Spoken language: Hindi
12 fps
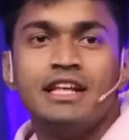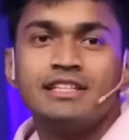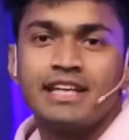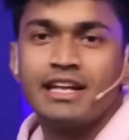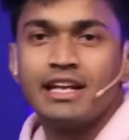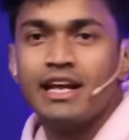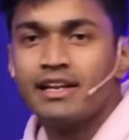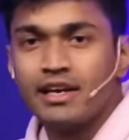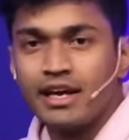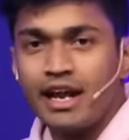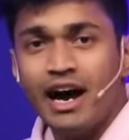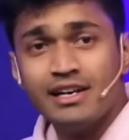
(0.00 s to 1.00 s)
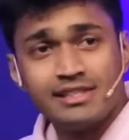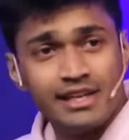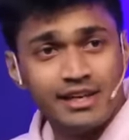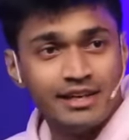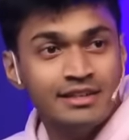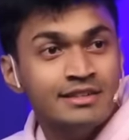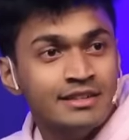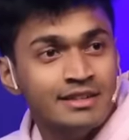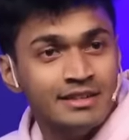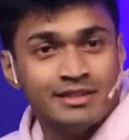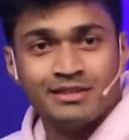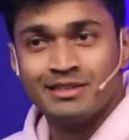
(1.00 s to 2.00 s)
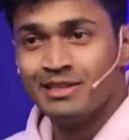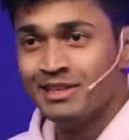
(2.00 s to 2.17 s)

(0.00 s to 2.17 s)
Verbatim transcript: दिल से निकला के हाँ, सही है